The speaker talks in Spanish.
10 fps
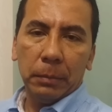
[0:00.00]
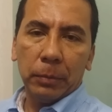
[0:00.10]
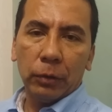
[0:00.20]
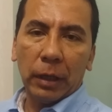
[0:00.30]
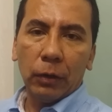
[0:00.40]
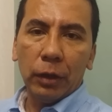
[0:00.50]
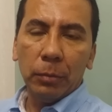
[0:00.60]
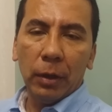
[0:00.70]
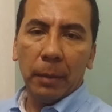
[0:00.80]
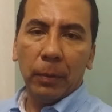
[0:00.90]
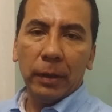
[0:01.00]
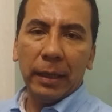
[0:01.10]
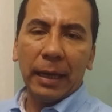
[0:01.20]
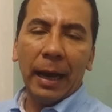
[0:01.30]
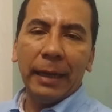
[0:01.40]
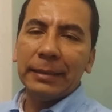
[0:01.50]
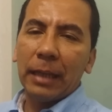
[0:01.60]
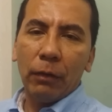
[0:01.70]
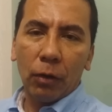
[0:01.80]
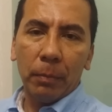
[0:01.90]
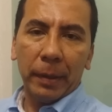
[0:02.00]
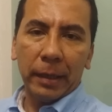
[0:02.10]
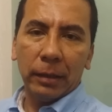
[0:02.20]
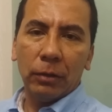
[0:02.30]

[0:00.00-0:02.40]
protagonismo de la política han estado acompañando.